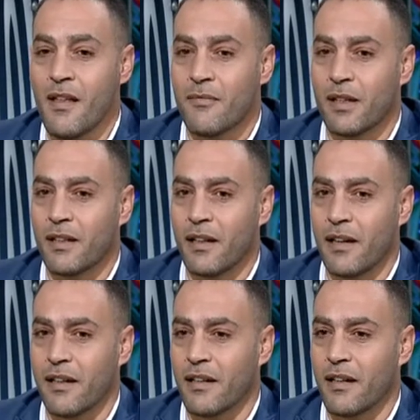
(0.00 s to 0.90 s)
بقدر
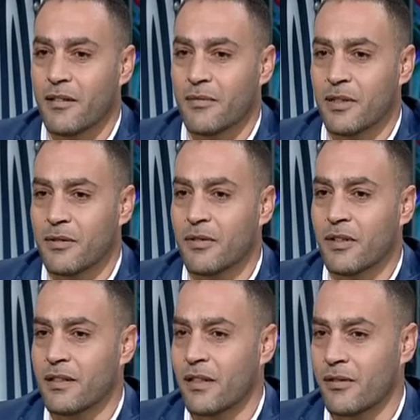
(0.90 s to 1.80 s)
احكي لك بكل
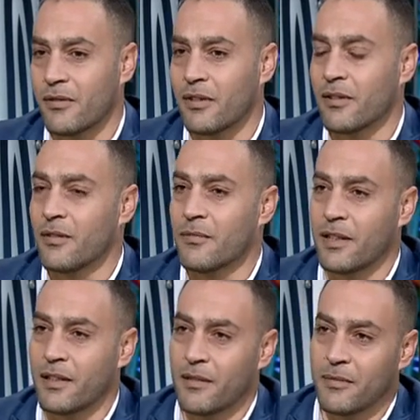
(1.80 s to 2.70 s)
تجرد انه
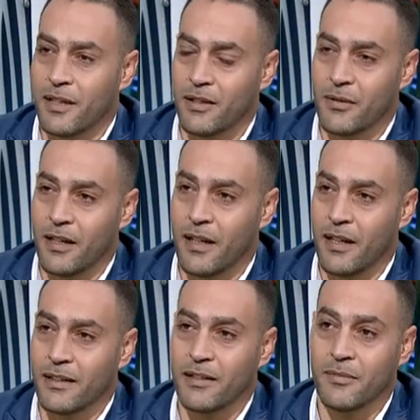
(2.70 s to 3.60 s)
البتراء تحتوي على
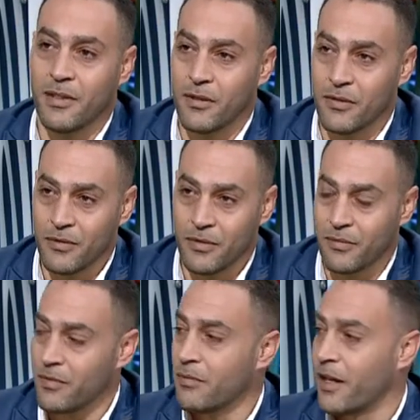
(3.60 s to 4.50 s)
العديد من الكنوز
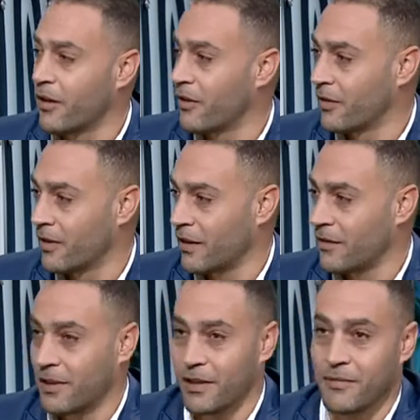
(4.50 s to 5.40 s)
بما يخص
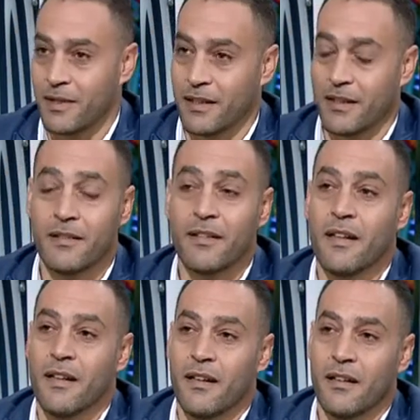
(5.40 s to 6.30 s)
القيمه الطبيعيه
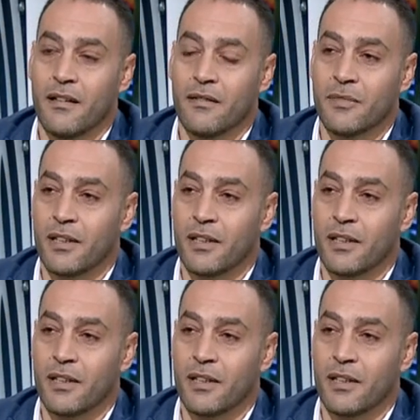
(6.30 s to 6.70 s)
آه،